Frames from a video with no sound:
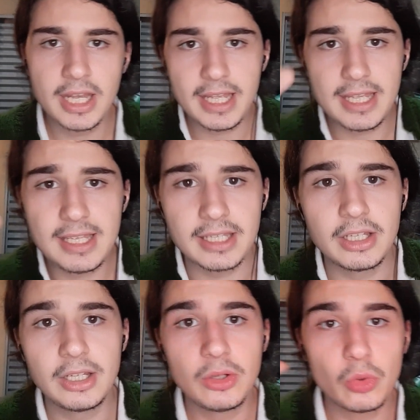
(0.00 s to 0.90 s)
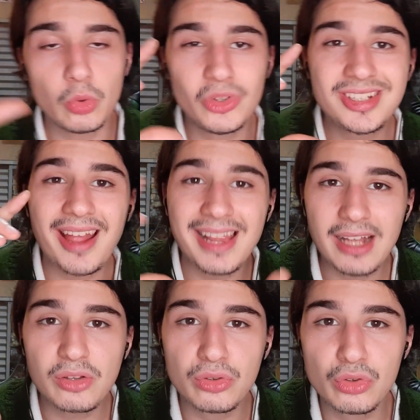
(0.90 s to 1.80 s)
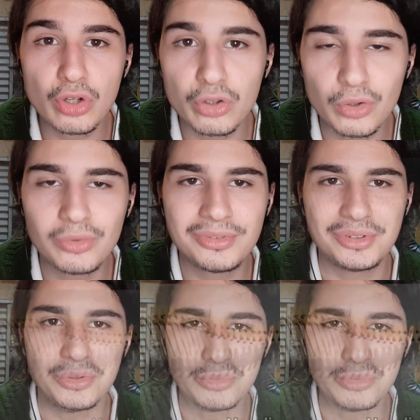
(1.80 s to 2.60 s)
E o esqueleto do Durodon no